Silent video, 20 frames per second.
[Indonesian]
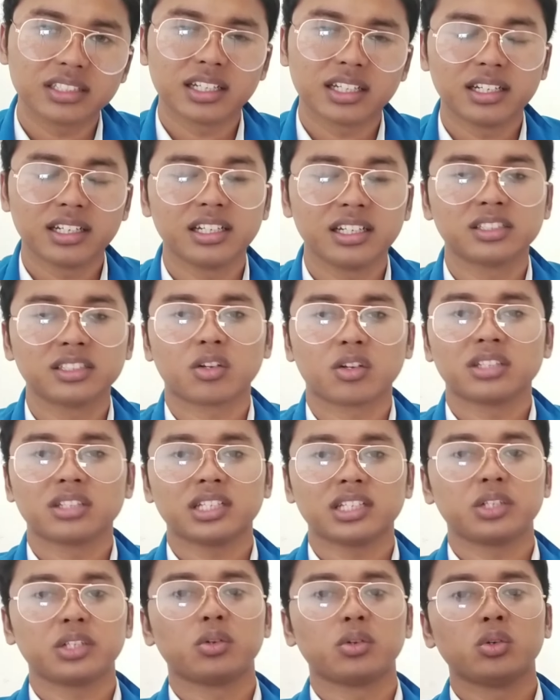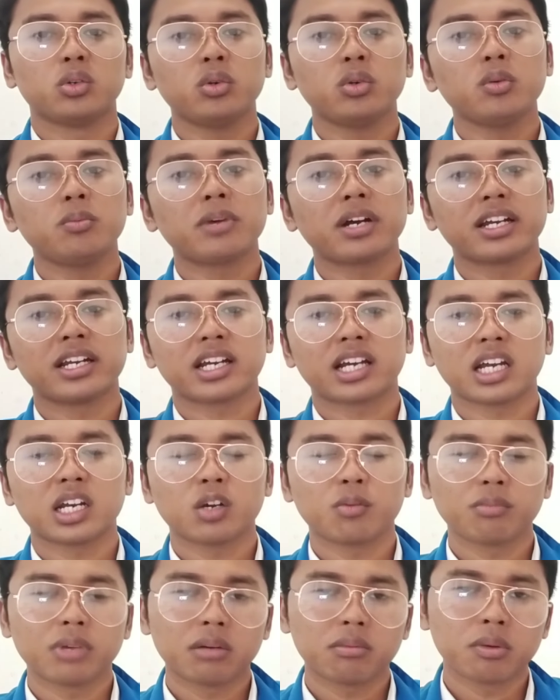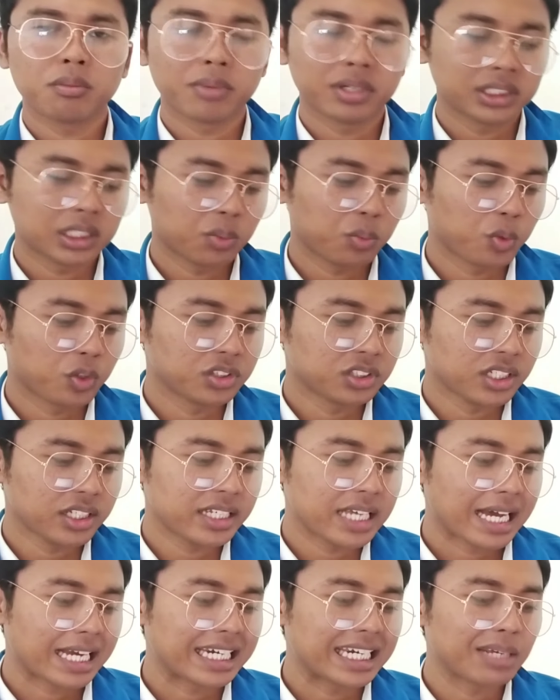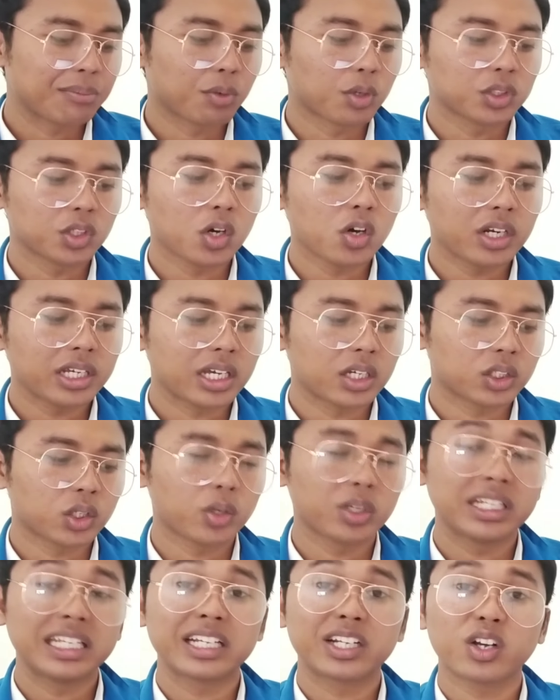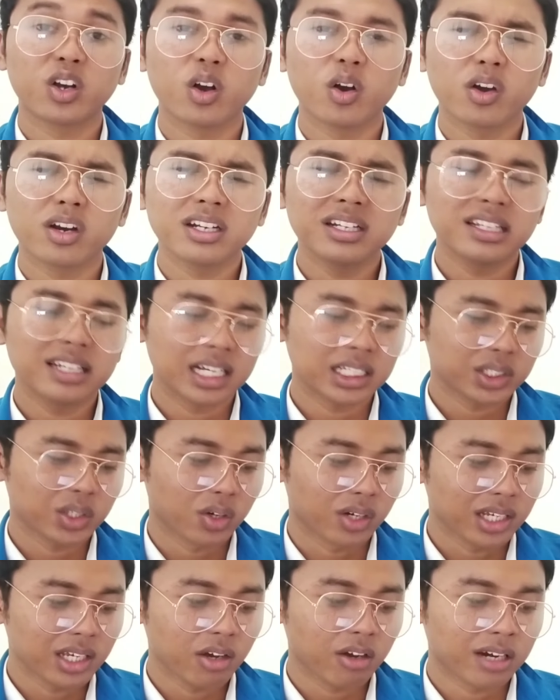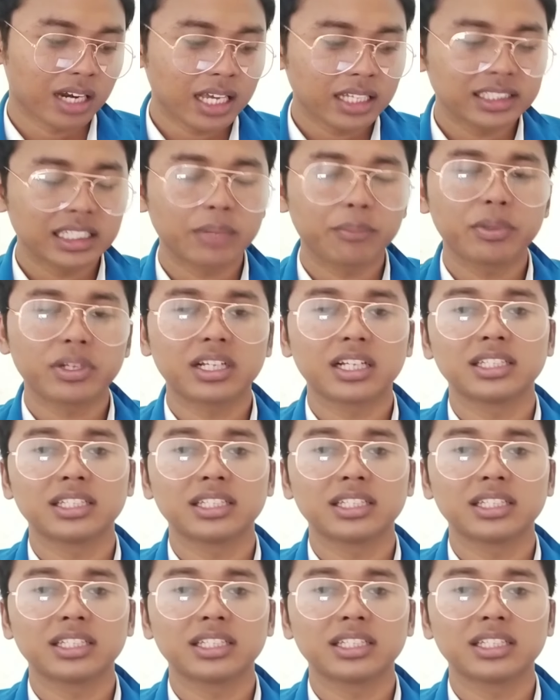Jadi di sekolah saya dulu mengadakan lomba membaca puisi yang dimotori atau dikoordinatori oleh smp